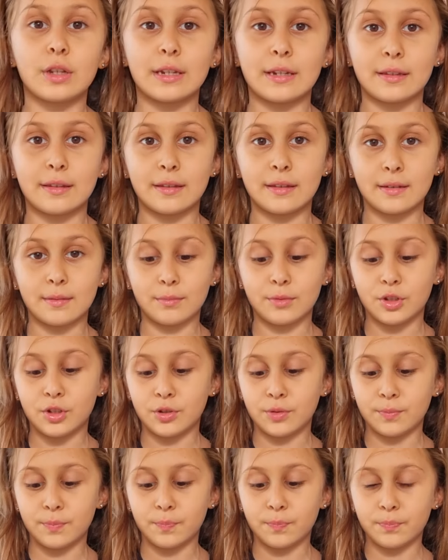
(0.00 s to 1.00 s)
çıkart sok
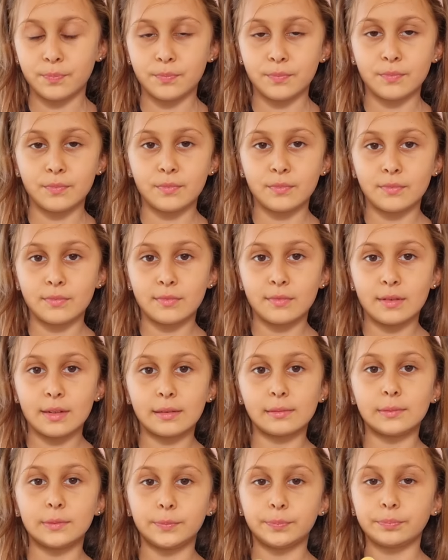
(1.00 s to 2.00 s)
yapma ağzına mikrop
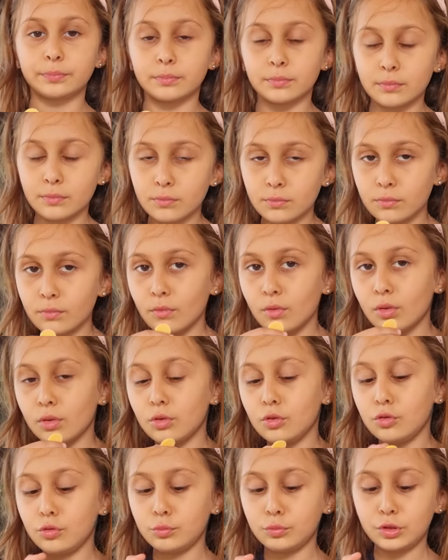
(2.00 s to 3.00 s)
kapmayasın. Sok
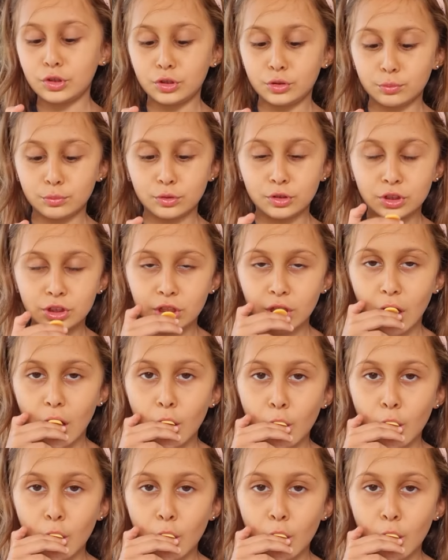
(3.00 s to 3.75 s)
anneciğim ağzına.